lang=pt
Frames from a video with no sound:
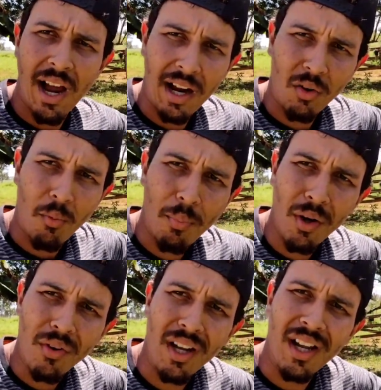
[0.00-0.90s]

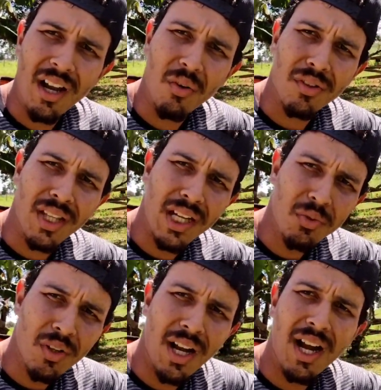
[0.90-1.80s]
Acompanha o canal,
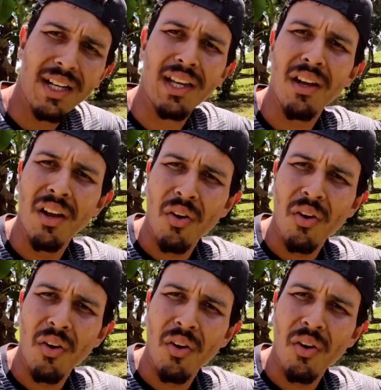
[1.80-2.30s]
deixa um like,